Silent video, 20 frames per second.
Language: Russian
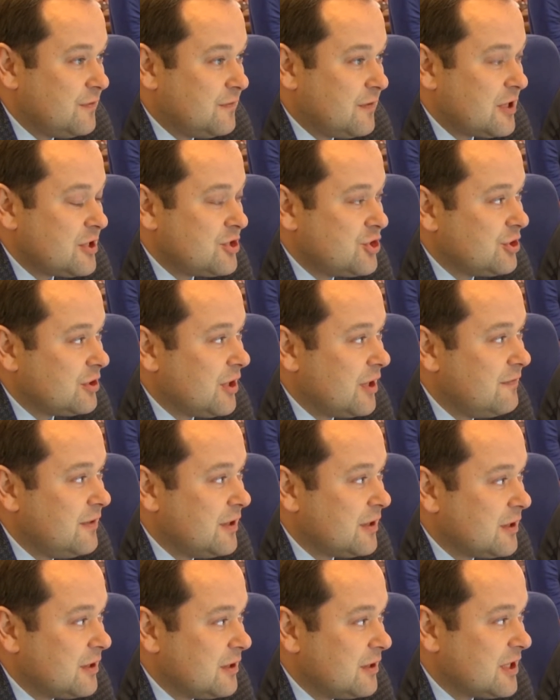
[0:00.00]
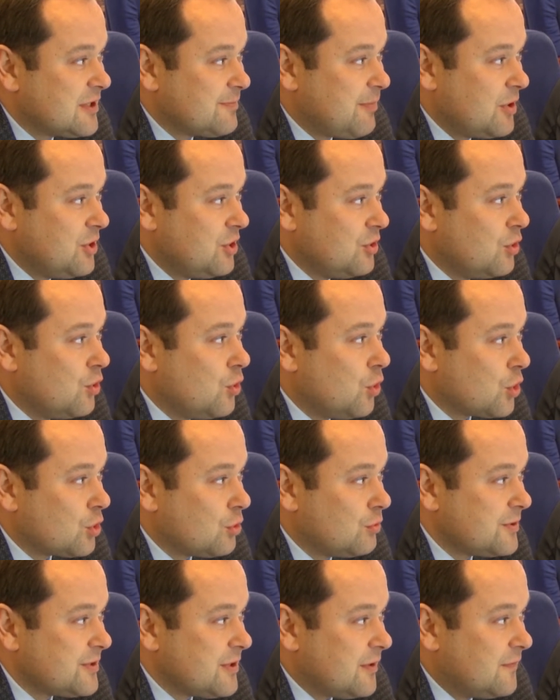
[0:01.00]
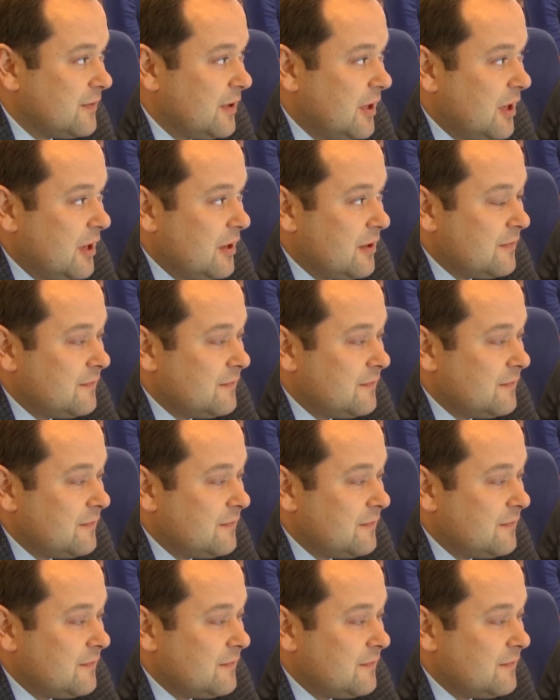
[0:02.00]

ваш человек, господин Корпусов,